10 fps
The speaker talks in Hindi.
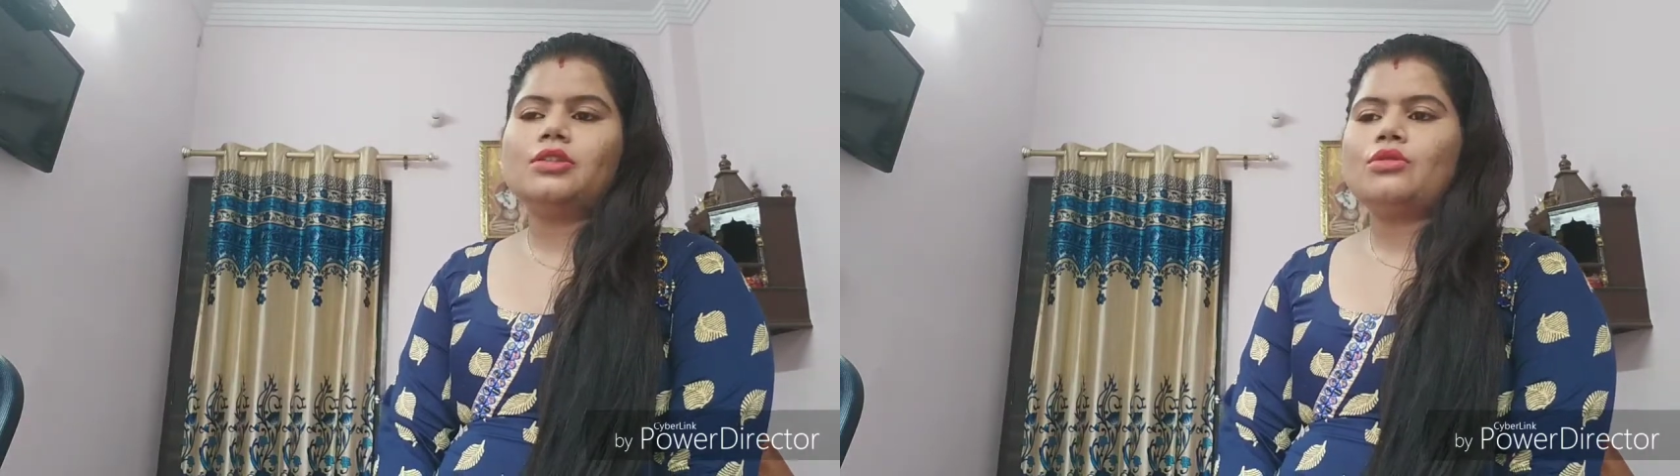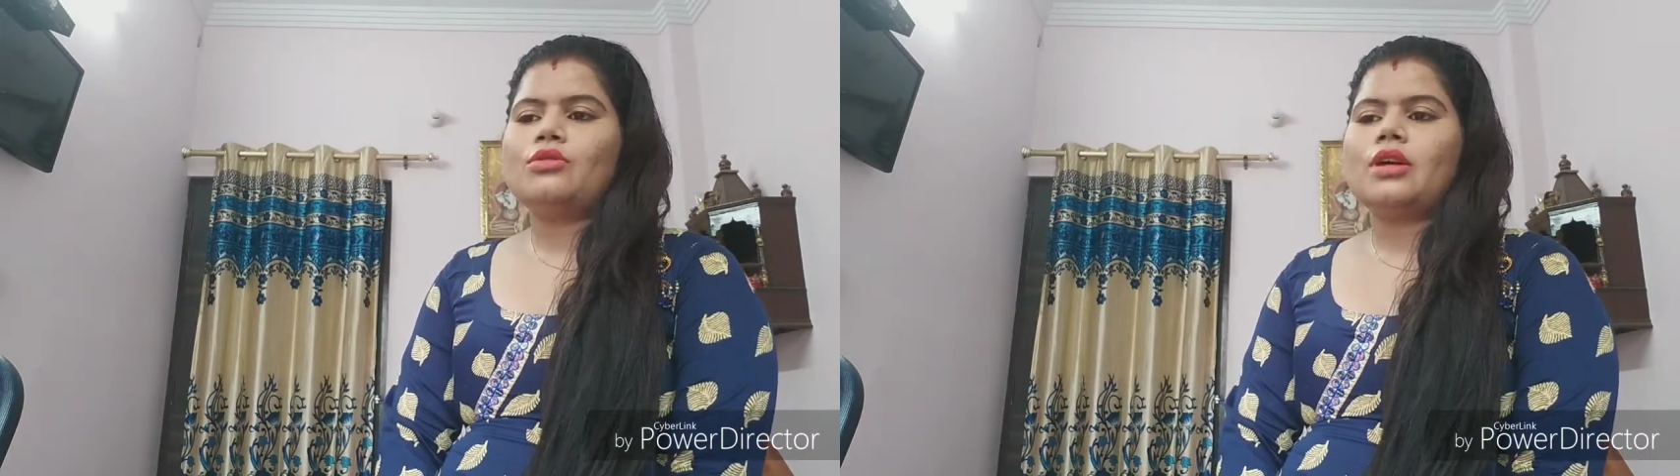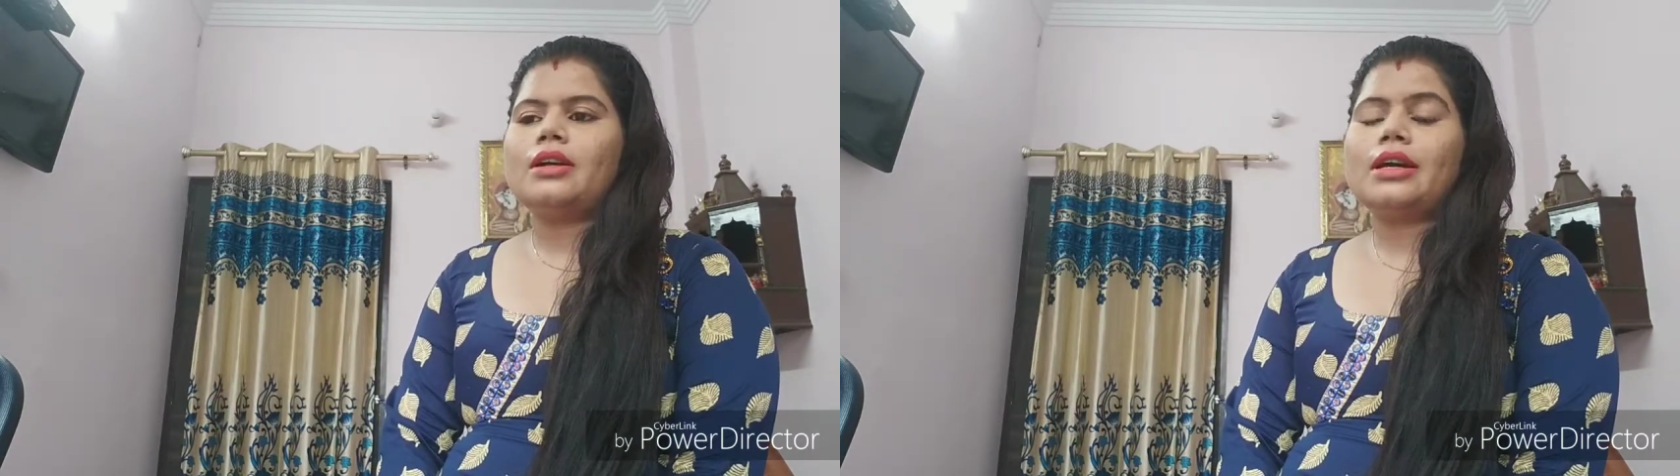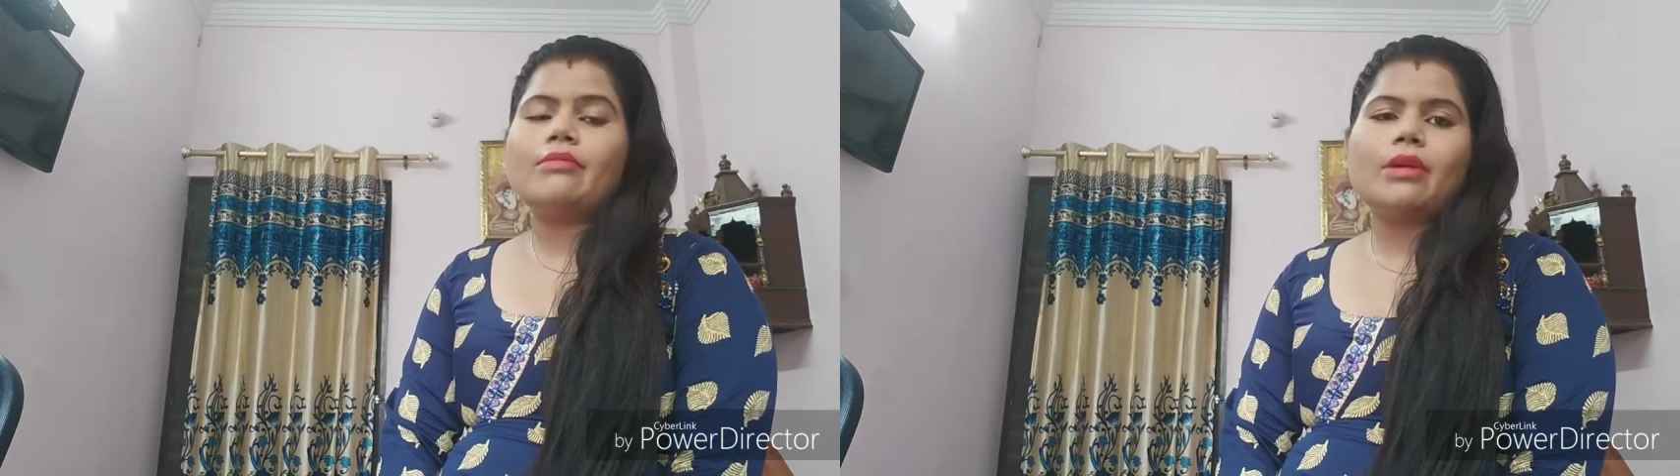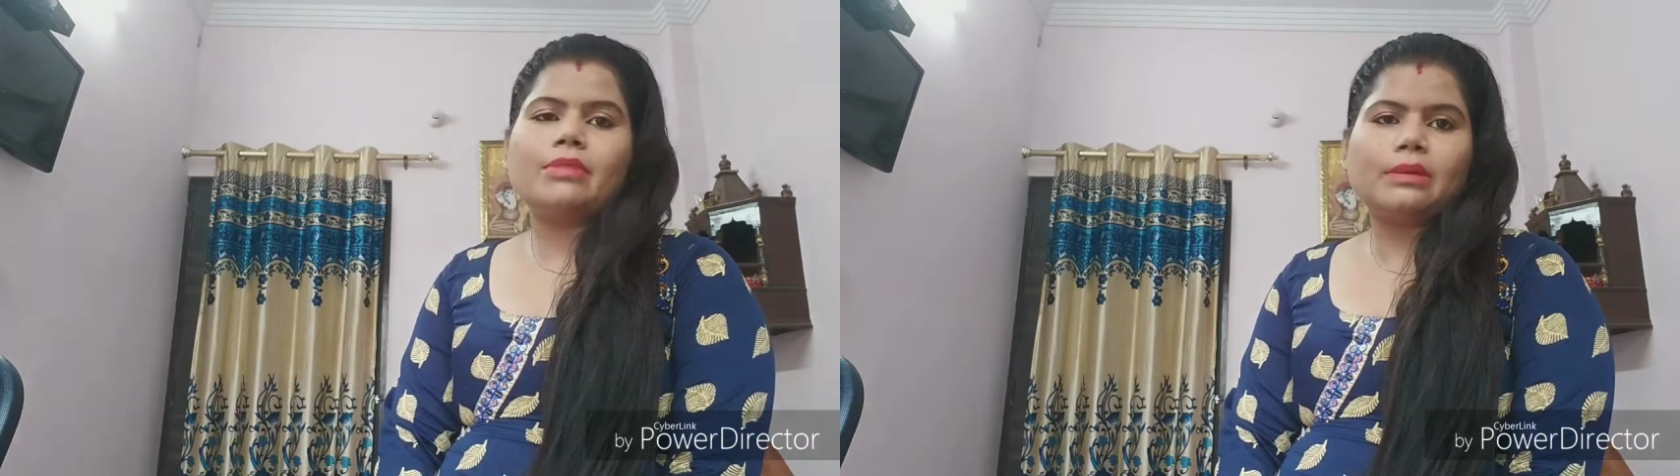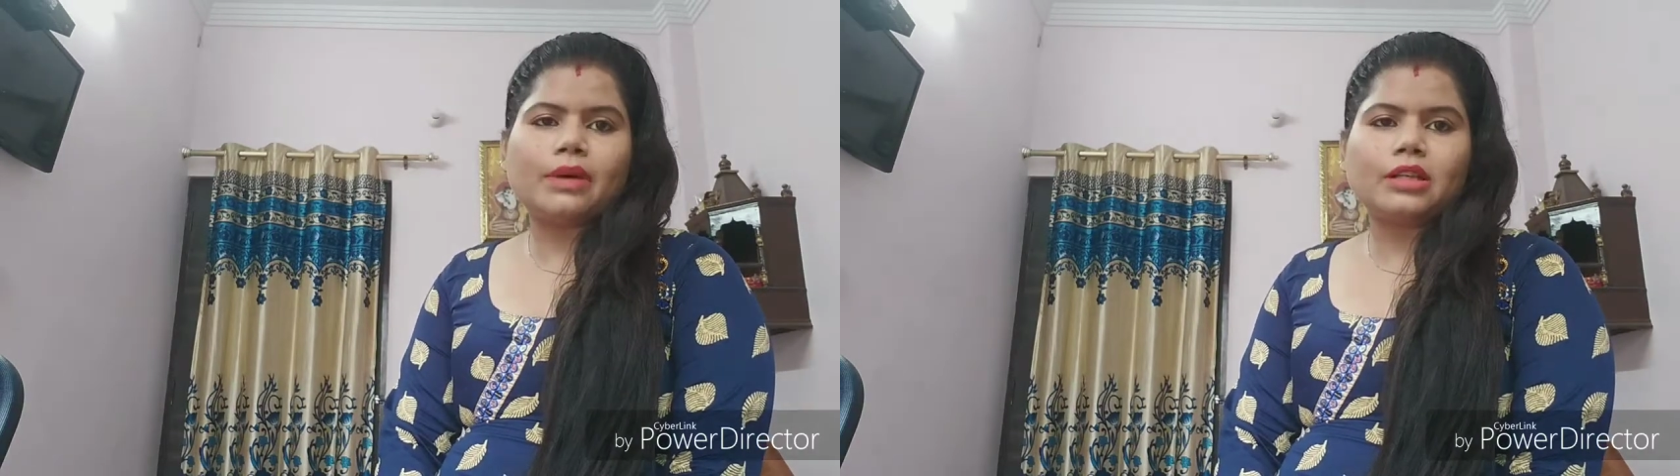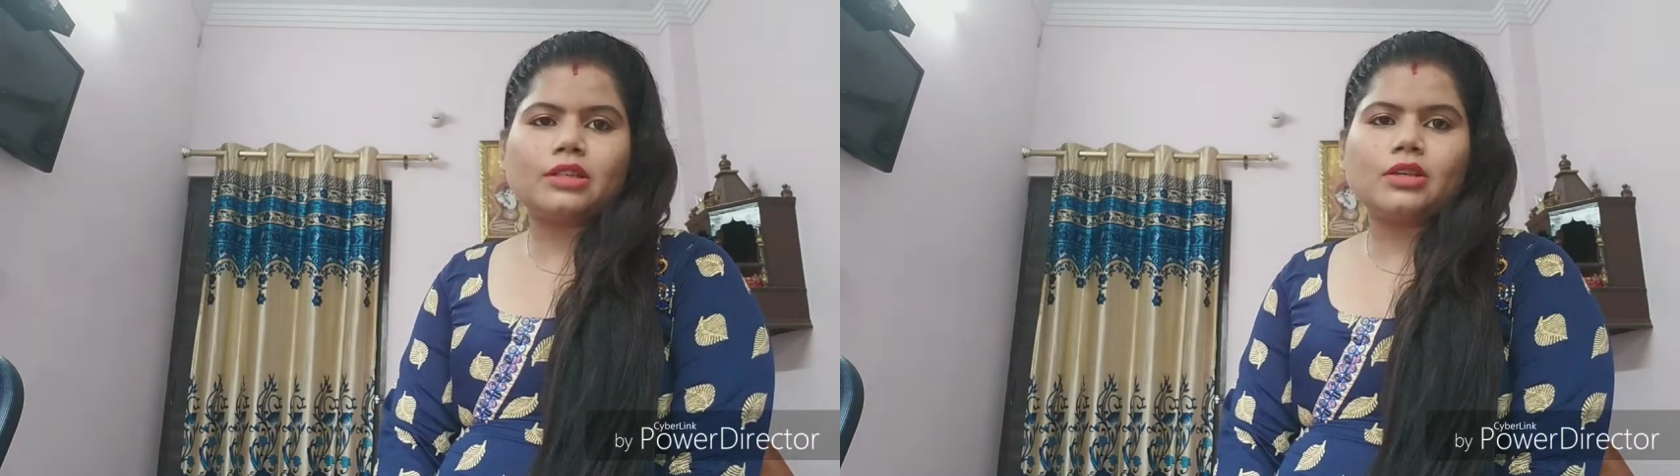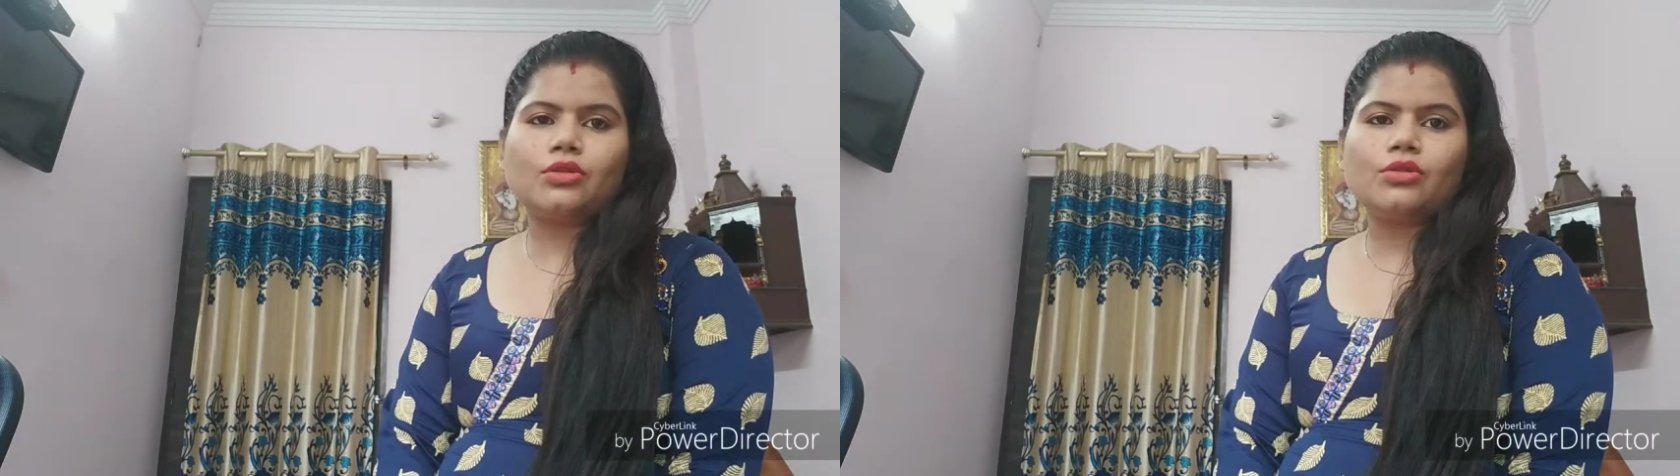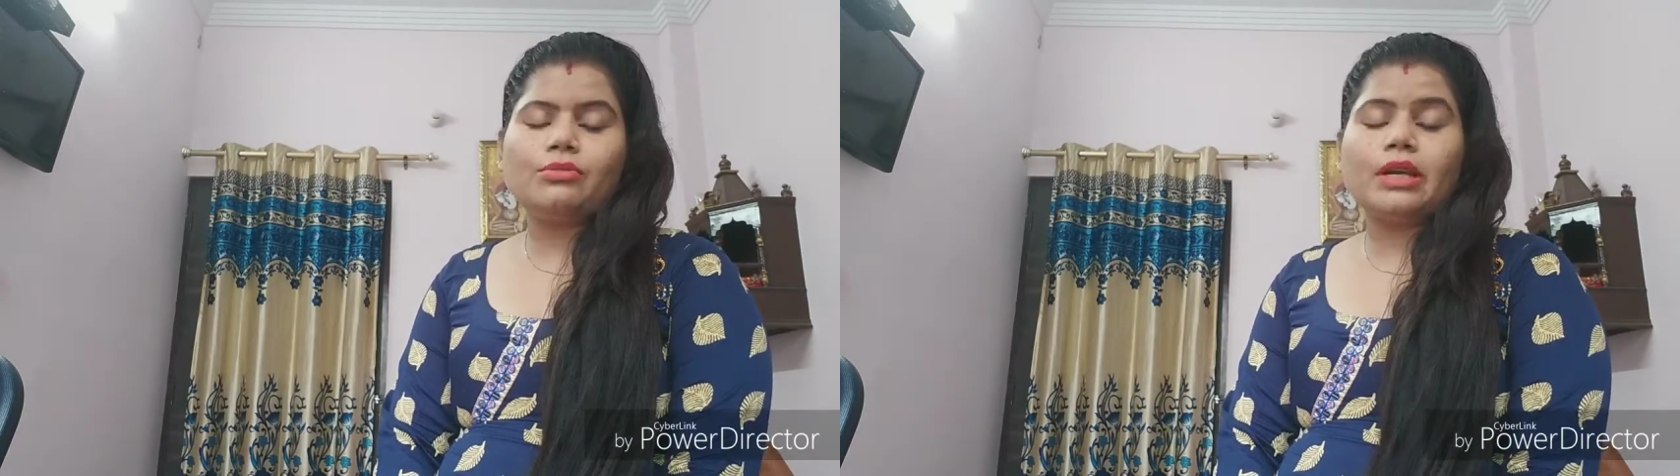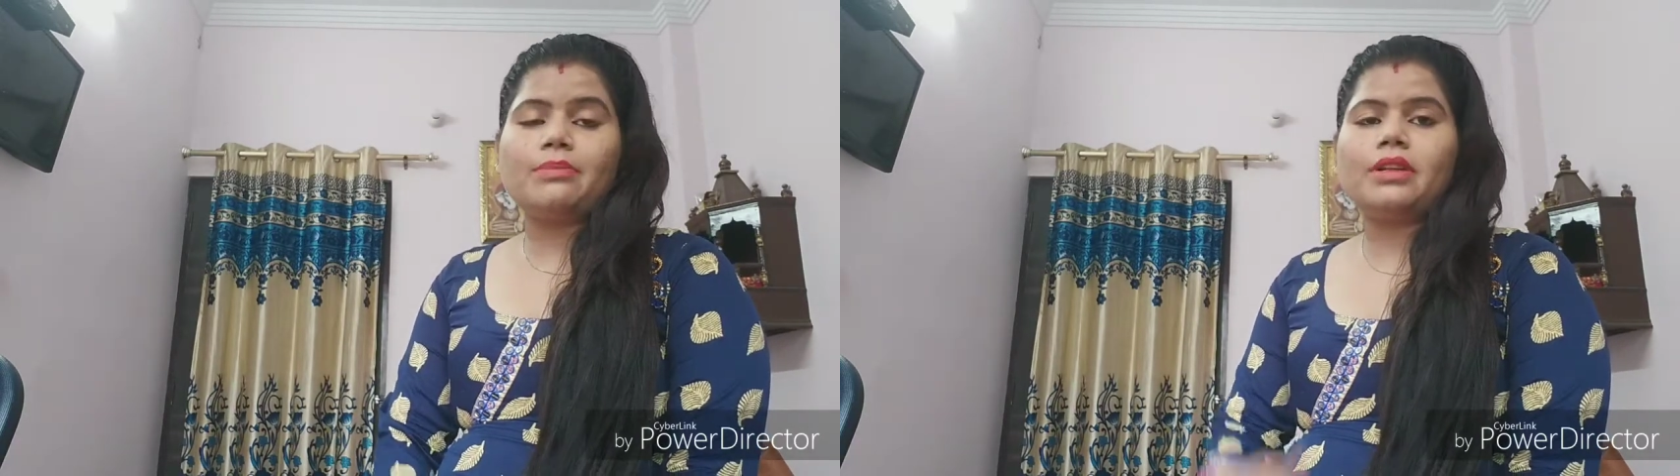तो अगर मैं अपनी बात करूँ
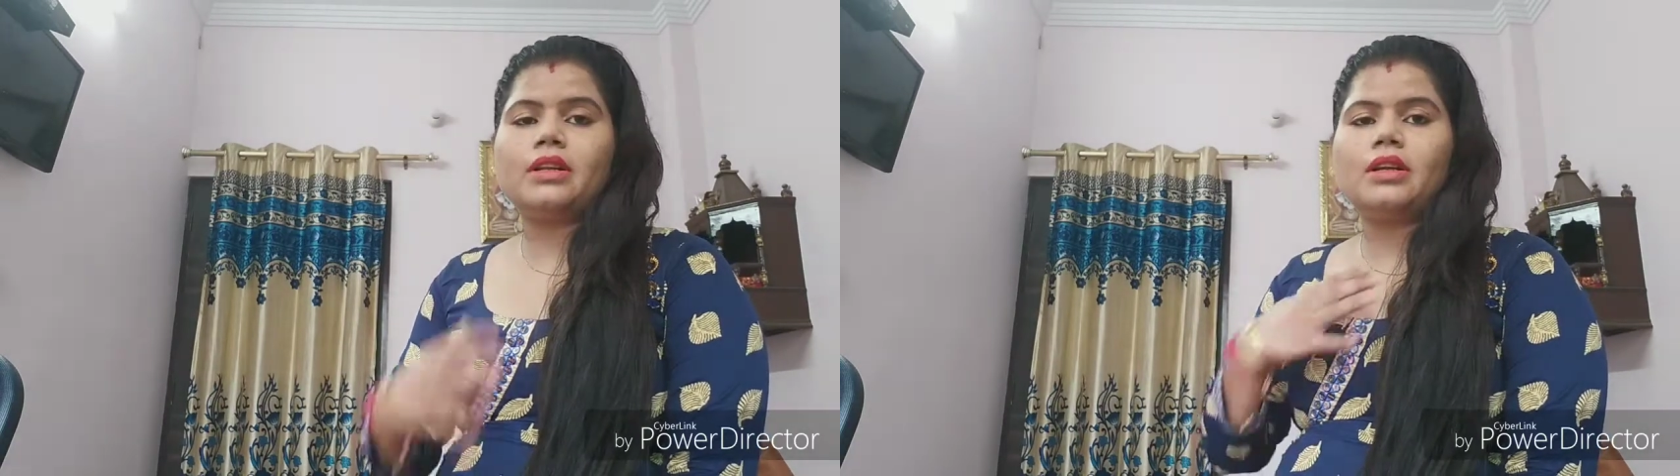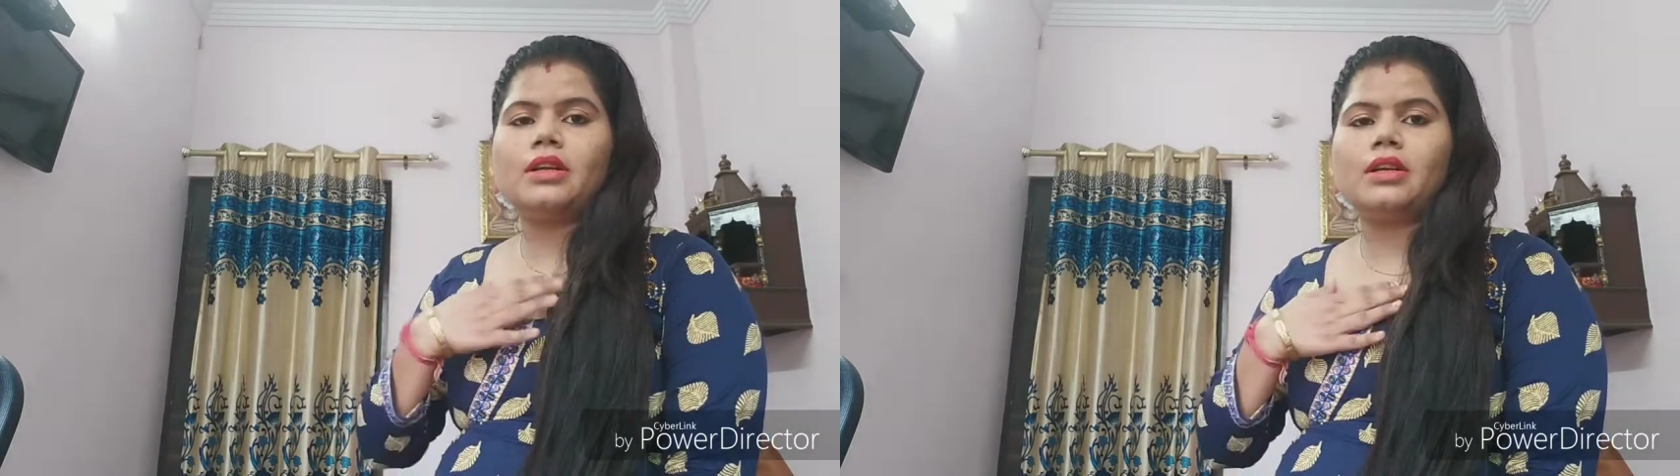मैं अपना